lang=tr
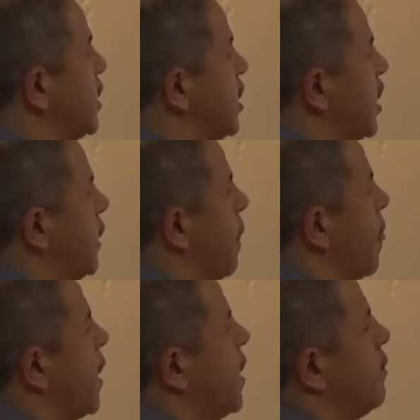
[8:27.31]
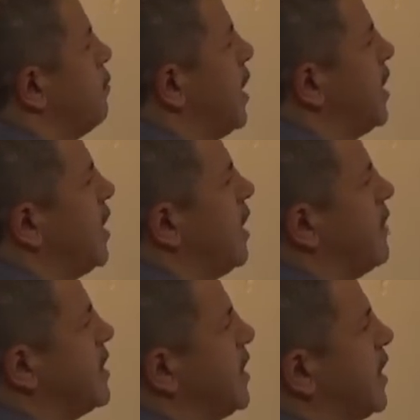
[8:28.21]
Ki Medine
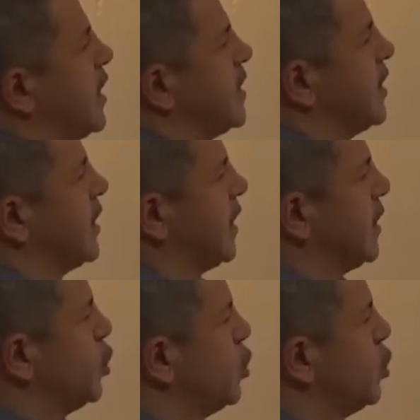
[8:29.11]
vesikasını